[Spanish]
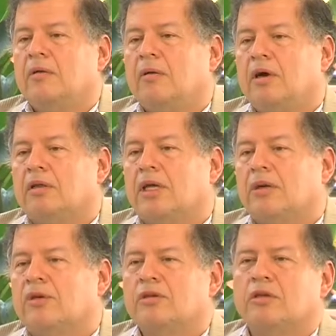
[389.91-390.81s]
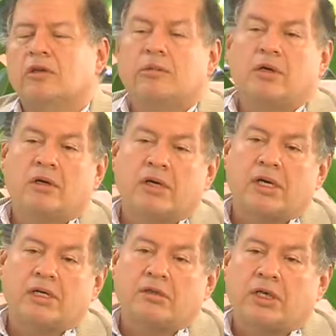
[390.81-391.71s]
Luego tenemos otro módulo
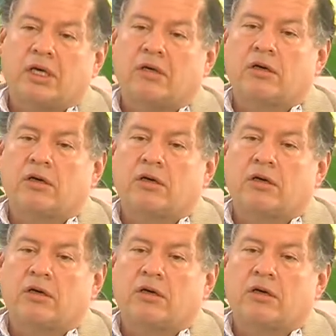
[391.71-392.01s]
relacionado